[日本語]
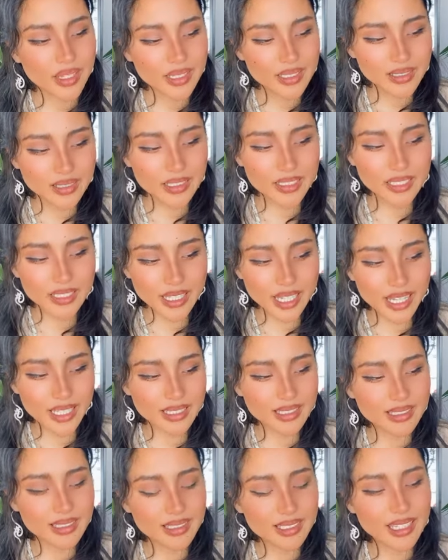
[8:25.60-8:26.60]
そして
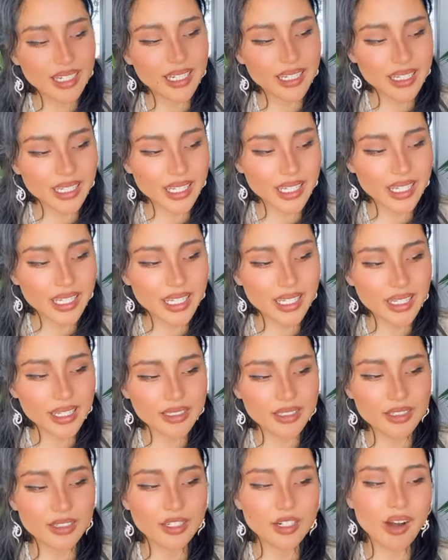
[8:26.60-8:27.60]
次に
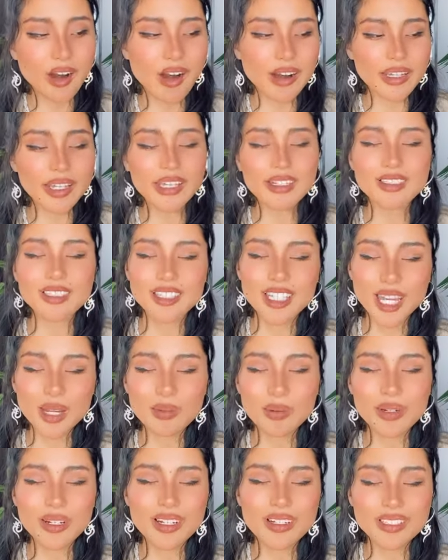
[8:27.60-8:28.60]
その
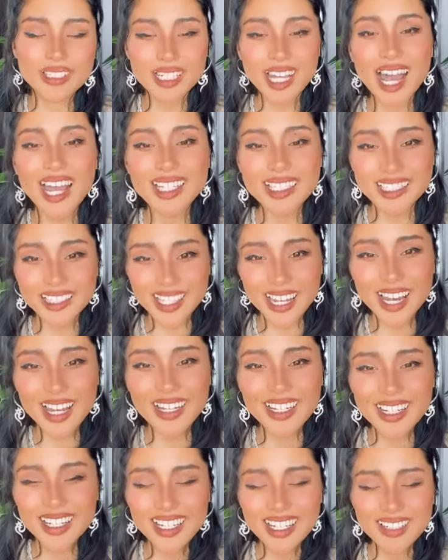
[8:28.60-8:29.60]
アーキンジェ・ガブリエルに感謝、
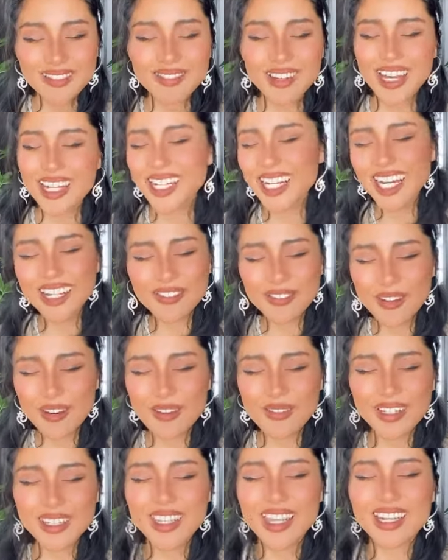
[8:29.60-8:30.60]
まあ、ありがとう
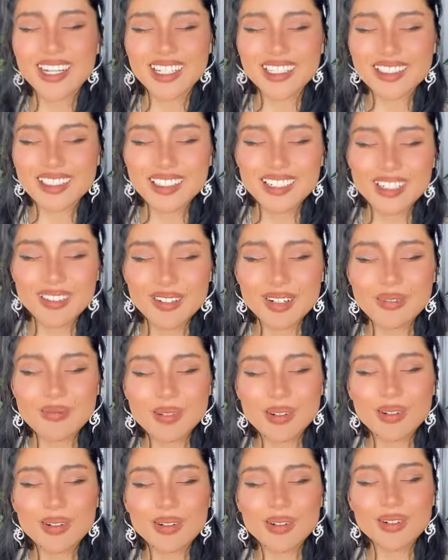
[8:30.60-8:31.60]
みたいなそれを
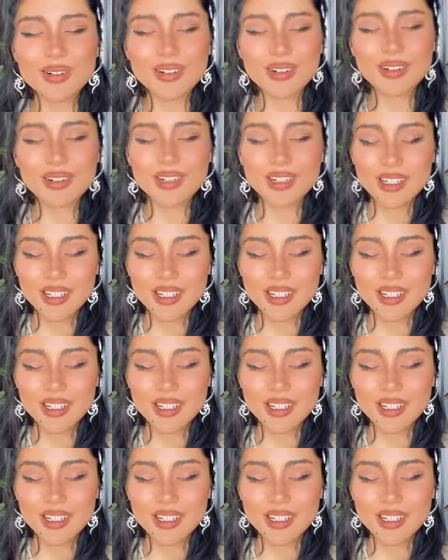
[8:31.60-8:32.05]
もう